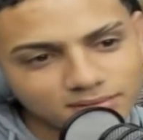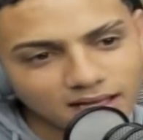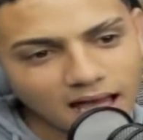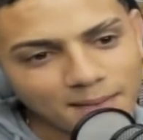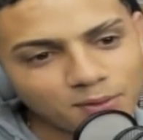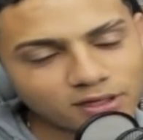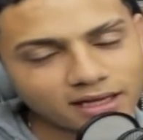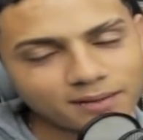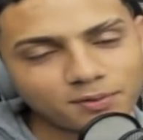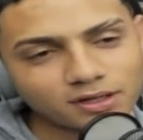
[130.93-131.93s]
ah,
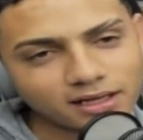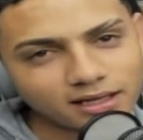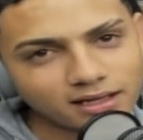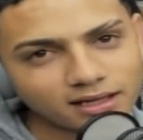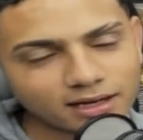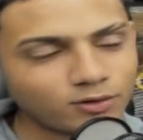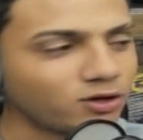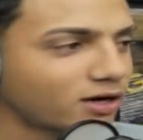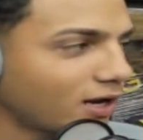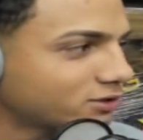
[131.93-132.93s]
porque, porque
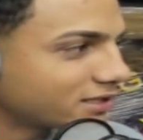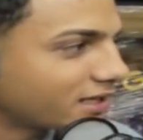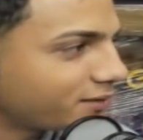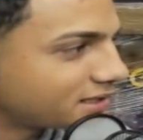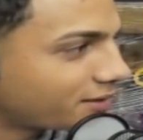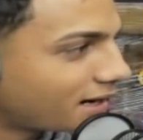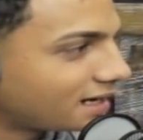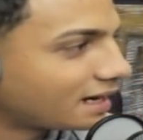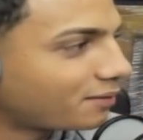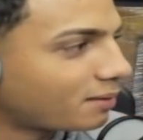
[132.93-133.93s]
recuerdo que en la otra entrevista,
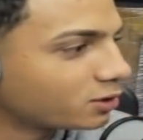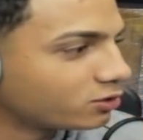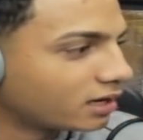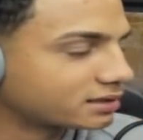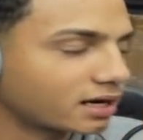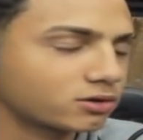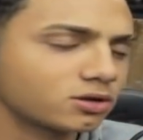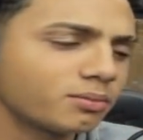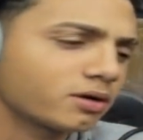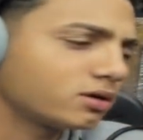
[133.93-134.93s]
Brailin, hablamos de un atraco.
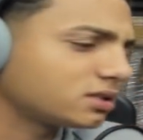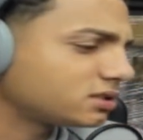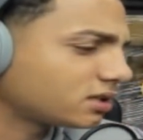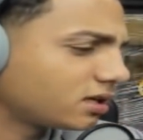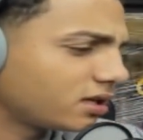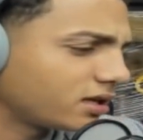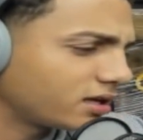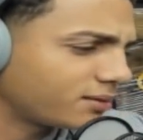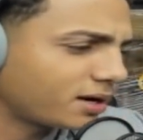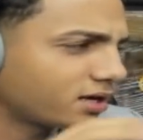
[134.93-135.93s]
Este hombre con esa
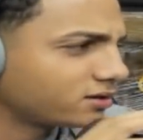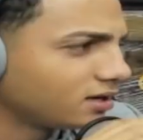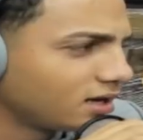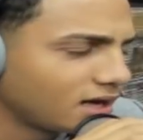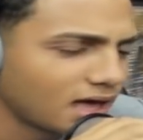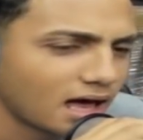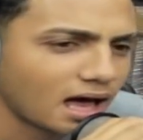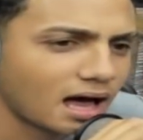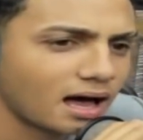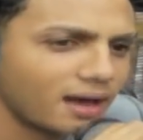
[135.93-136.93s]
chateadera, Él va a
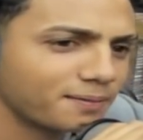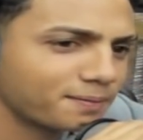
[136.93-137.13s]
hacer que yo me